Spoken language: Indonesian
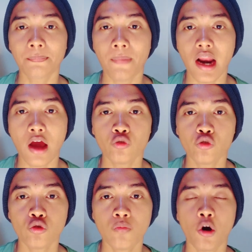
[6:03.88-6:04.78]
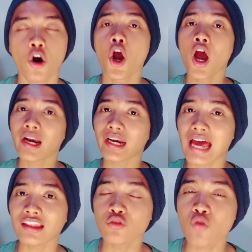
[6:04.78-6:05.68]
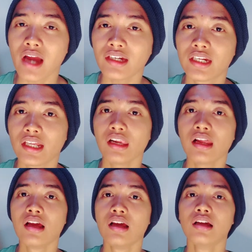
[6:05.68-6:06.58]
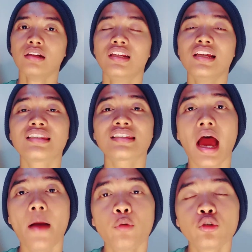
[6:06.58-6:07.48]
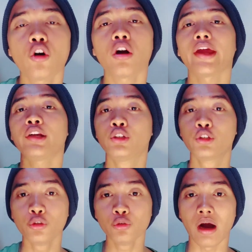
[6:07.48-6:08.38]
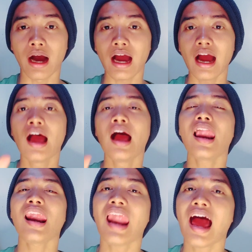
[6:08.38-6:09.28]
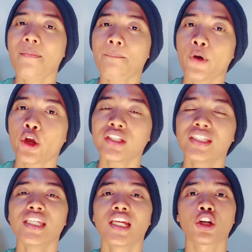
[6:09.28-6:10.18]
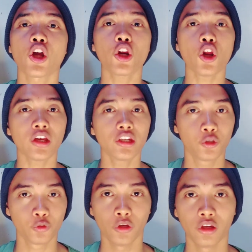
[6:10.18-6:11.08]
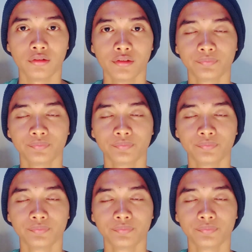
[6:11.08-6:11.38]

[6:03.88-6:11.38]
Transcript: di Parangkusumo, Ratu Adil disambut oleh dua Lampor Nyi Roro Kidul